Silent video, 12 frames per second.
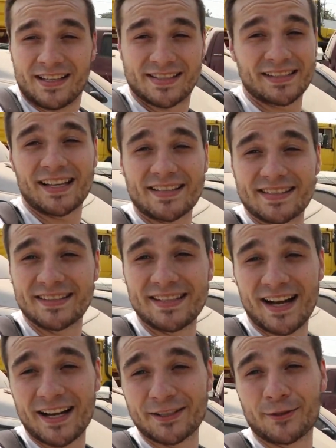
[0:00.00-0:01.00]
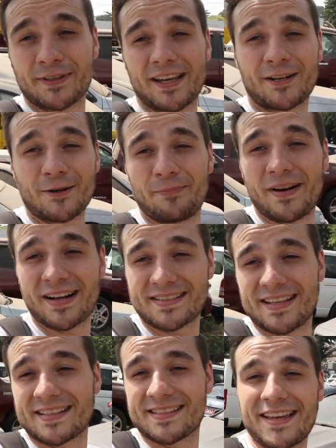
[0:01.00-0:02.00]
c'est assez dingue, donc quelque part
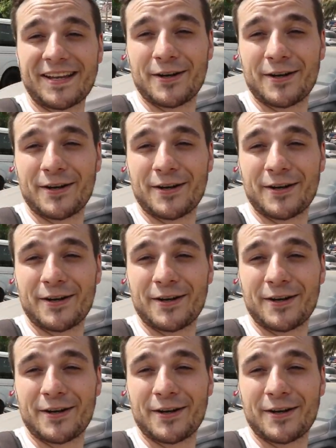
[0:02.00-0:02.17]
c'est assez